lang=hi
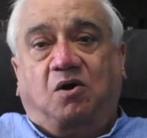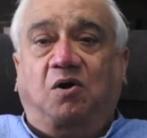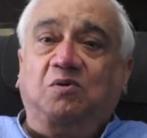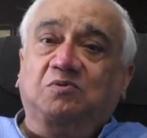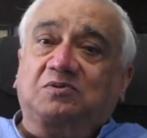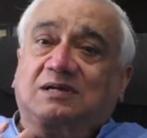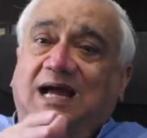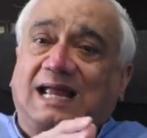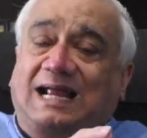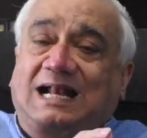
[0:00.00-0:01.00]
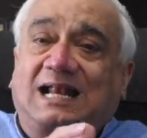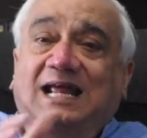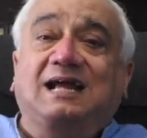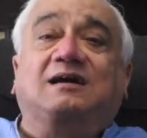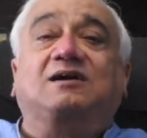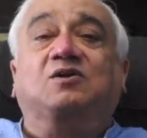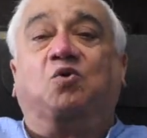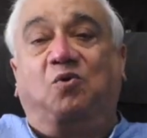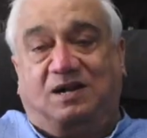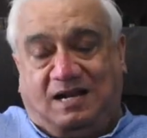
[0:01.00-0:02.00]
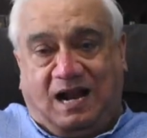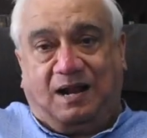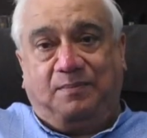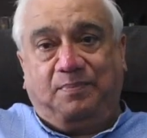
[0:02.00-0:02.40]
और उसका एक लिंक रोल था